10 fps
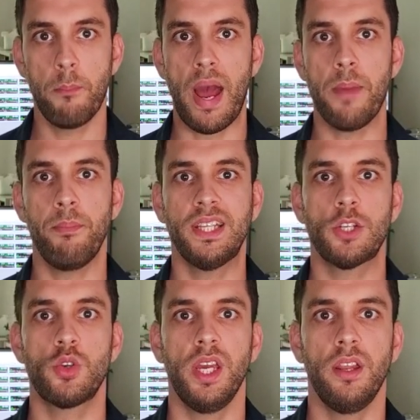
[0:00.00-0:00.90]
Bei
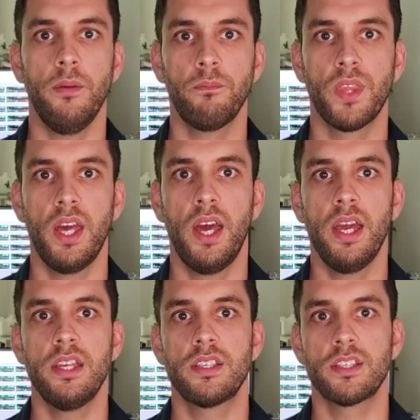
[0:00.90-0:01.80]
MetaTrader
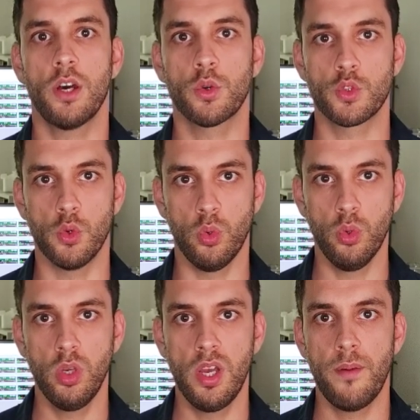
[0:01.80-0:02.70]
ist es auch so,